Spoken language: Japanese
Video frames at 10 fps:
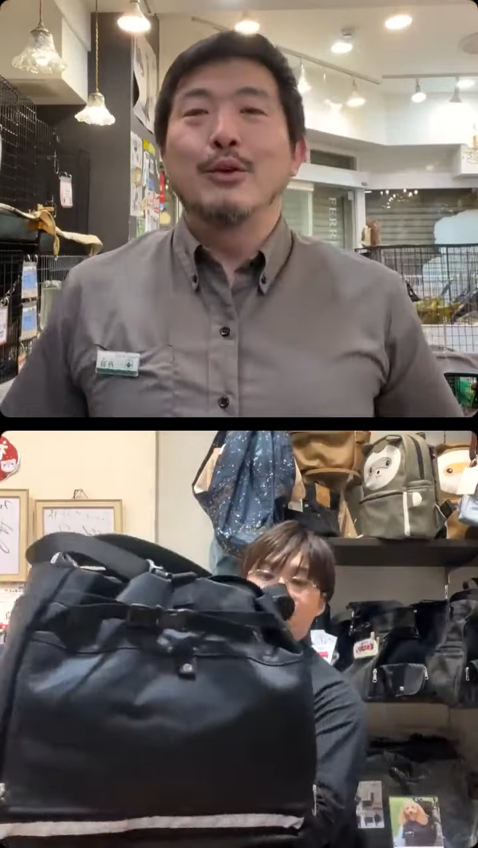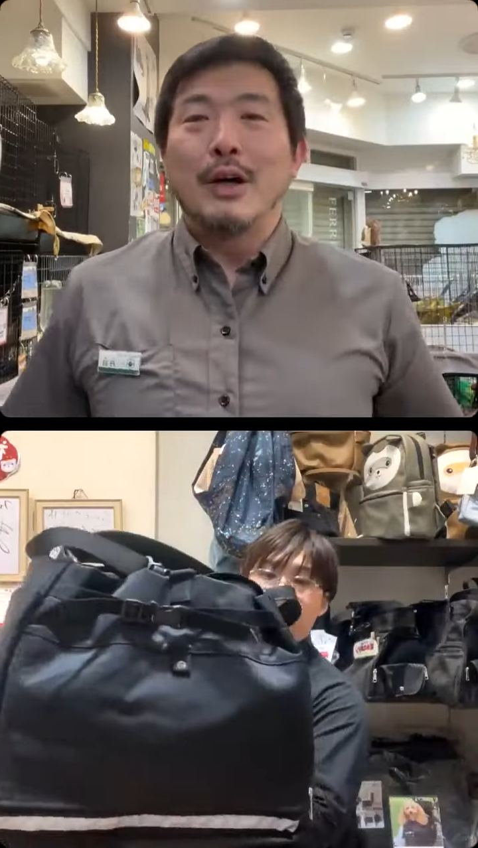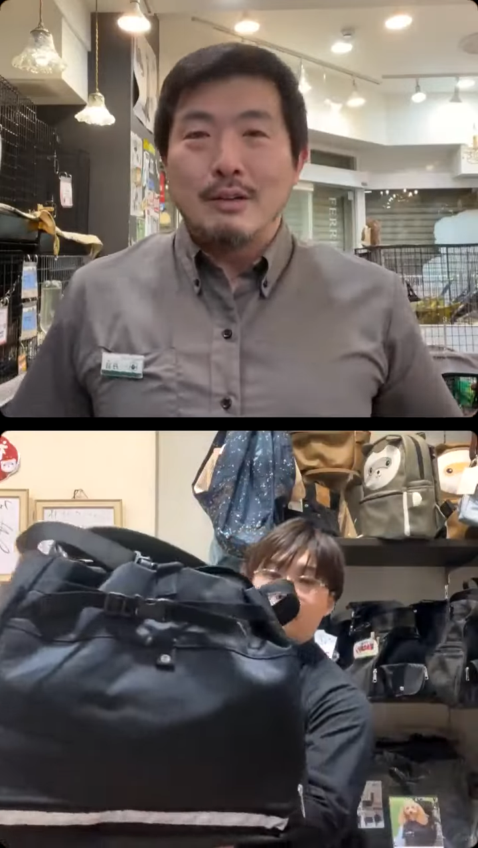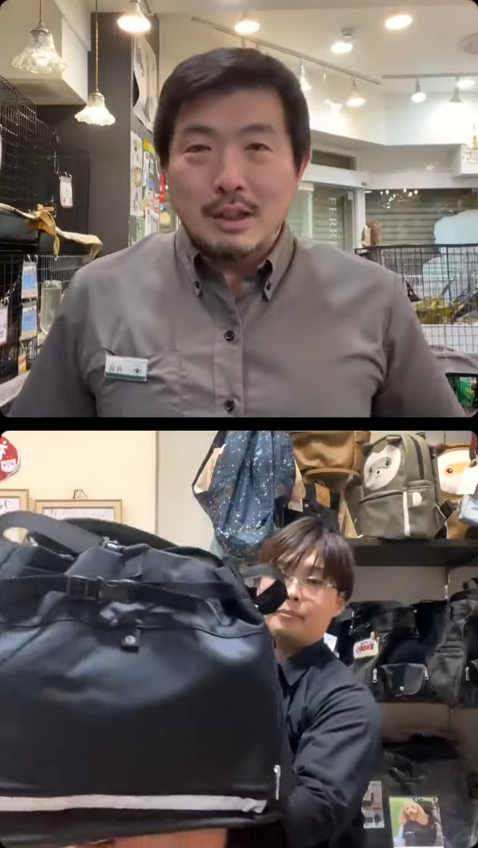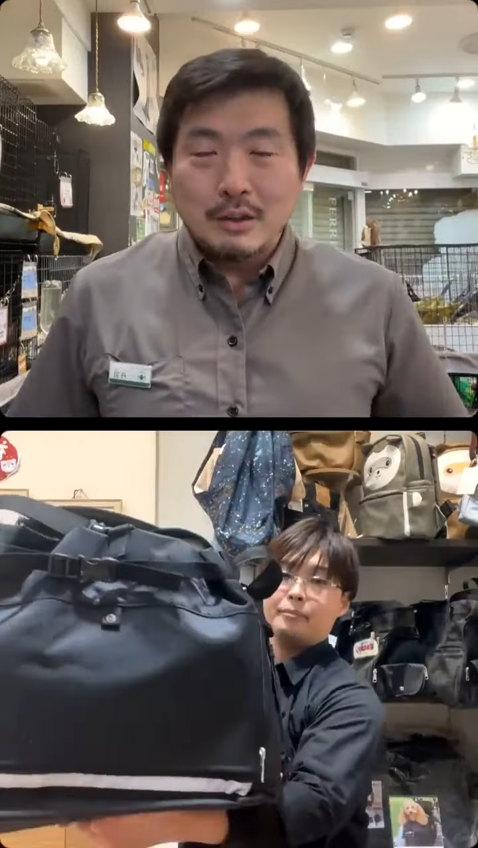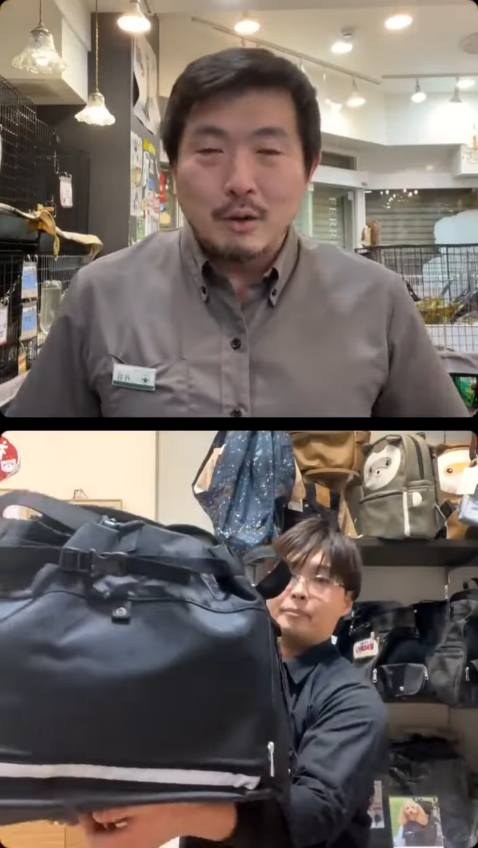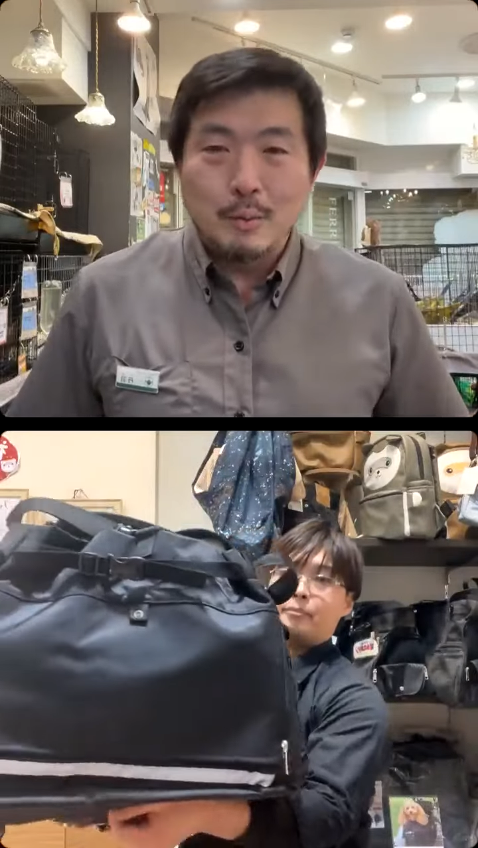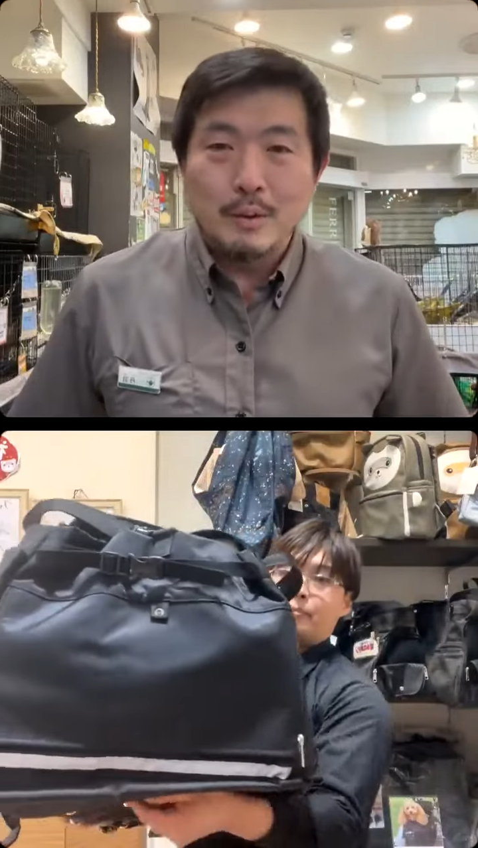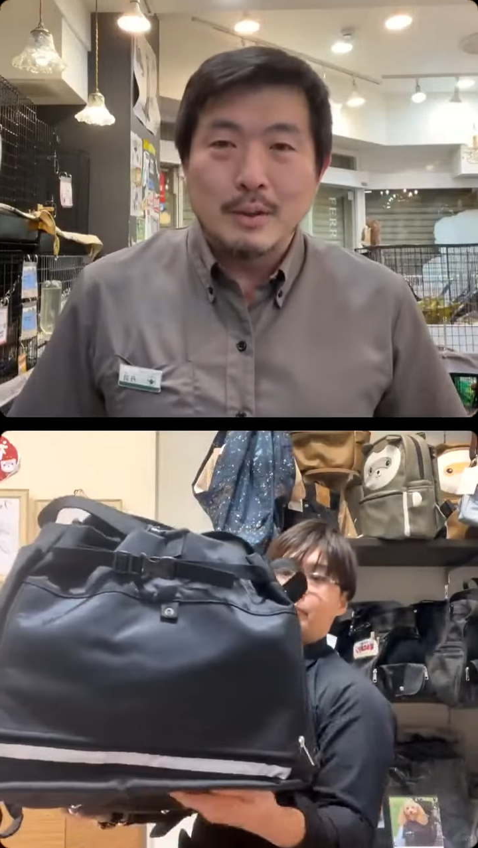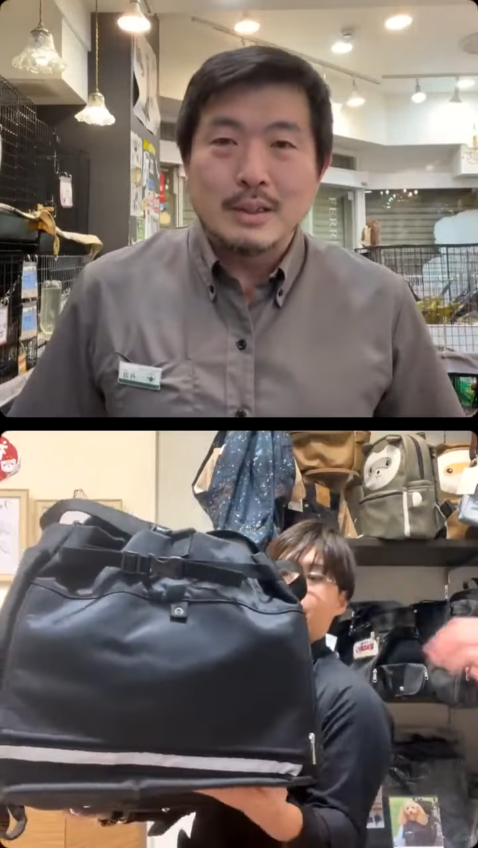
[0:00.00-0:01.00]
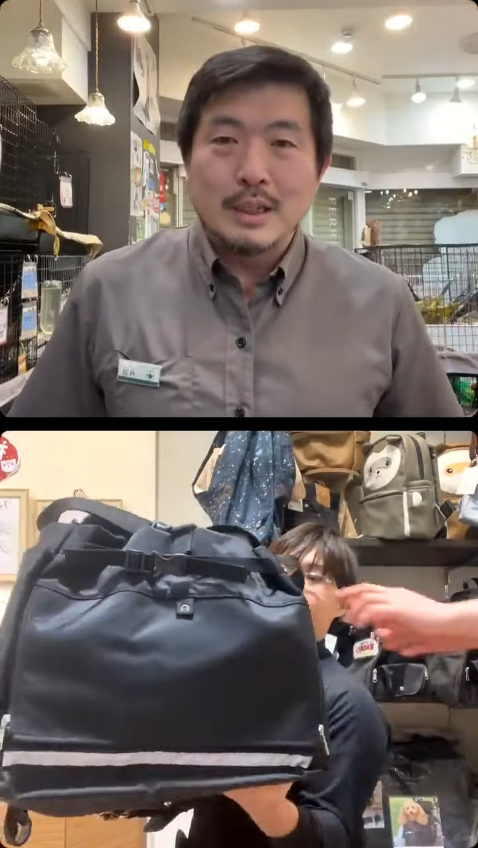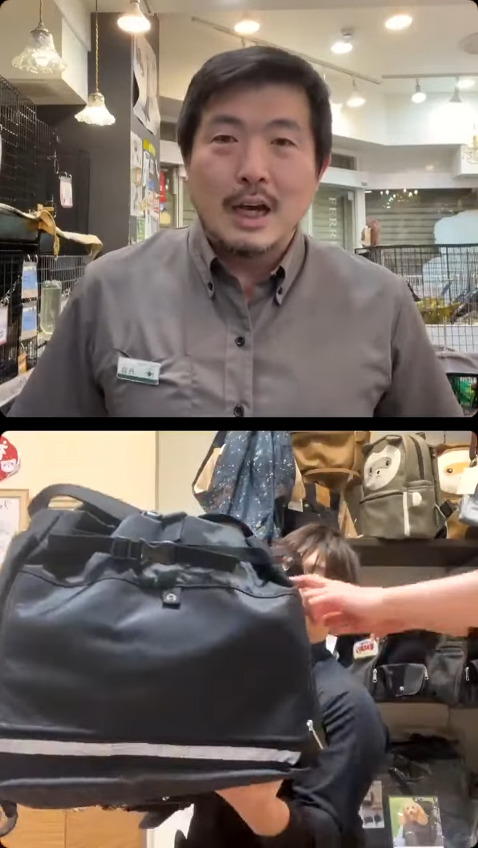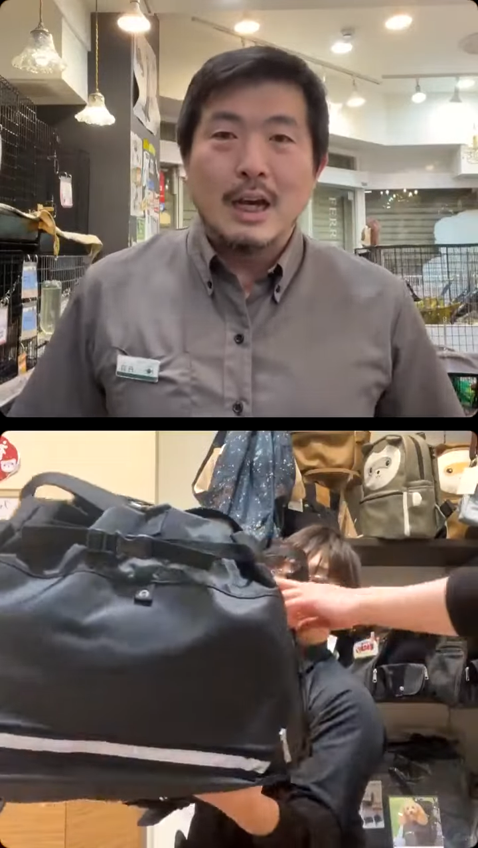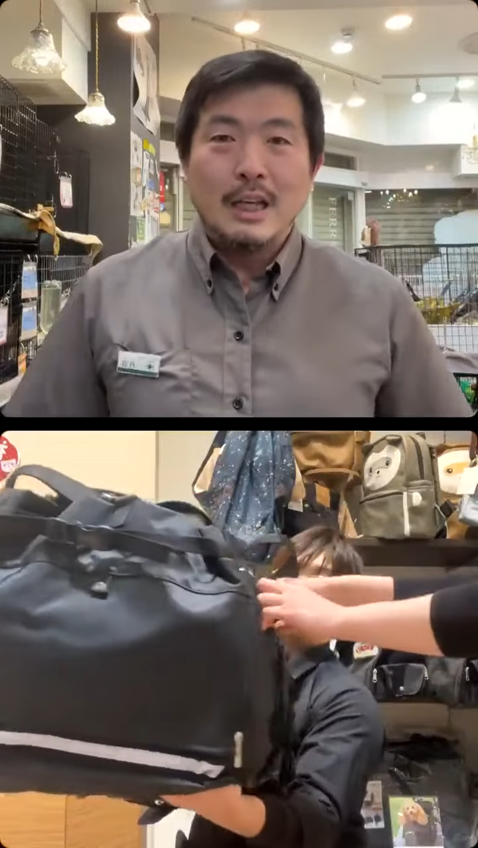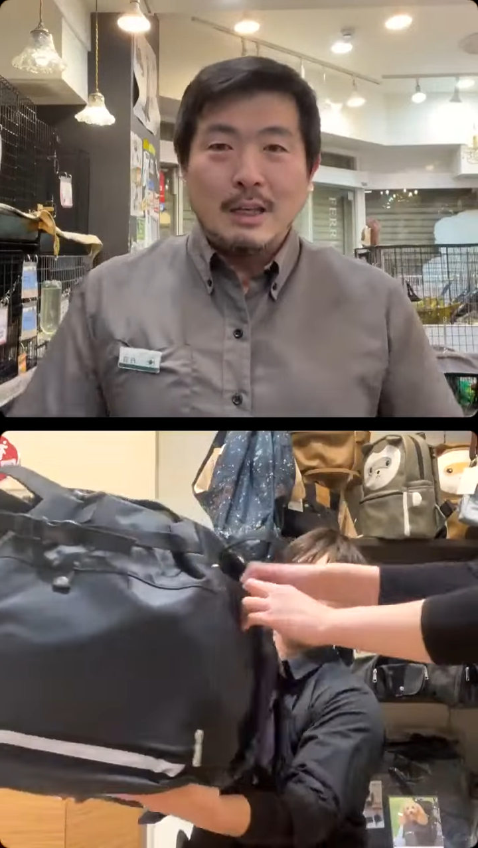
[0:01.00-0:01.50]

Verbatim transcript: のあるかと思いますが、